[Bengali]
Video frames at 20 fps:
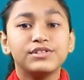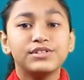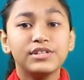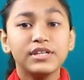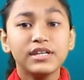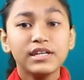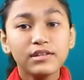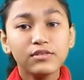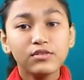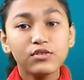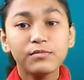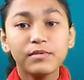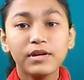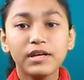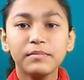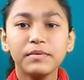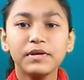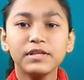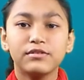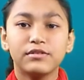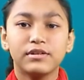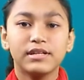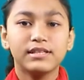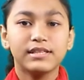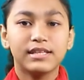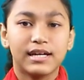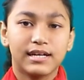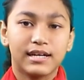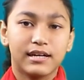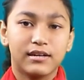সে রুমের ভেতরে
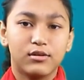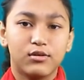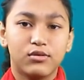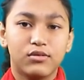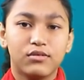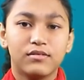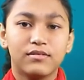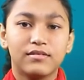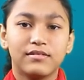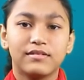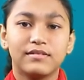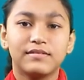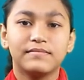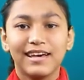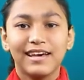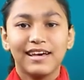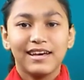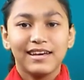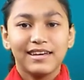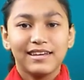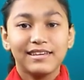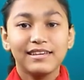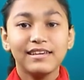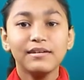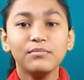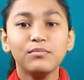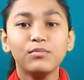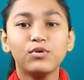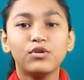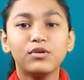তাকালো
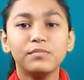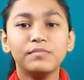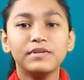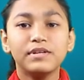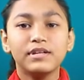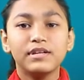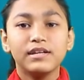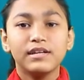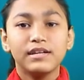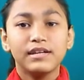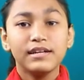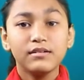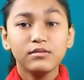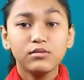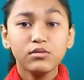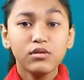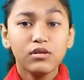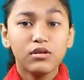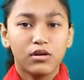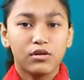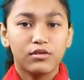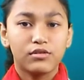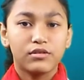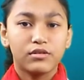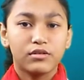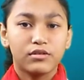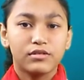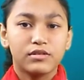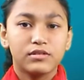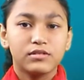হি মুভড ইন্টু
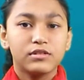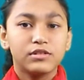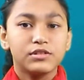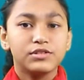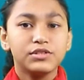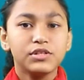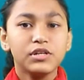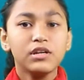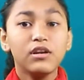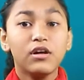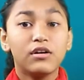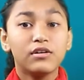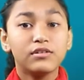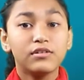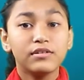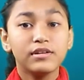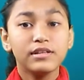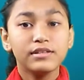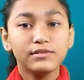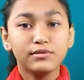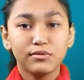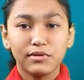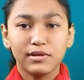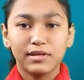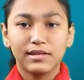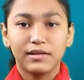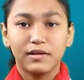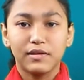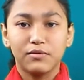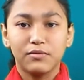লন্ডন সে লন্ডনে
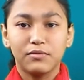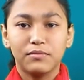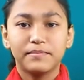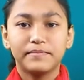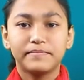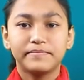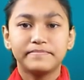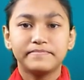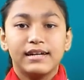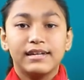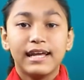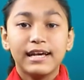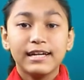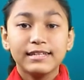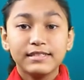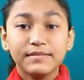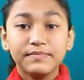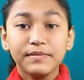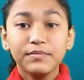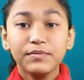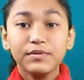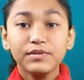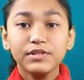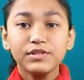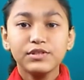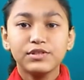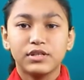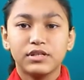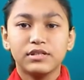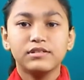চলে গেল নেক্সট
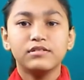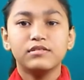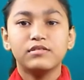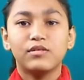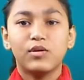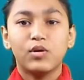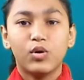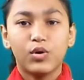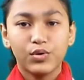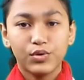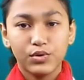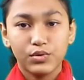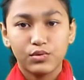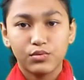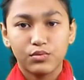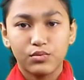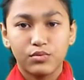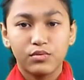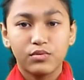প্রিপোজিশন অন টু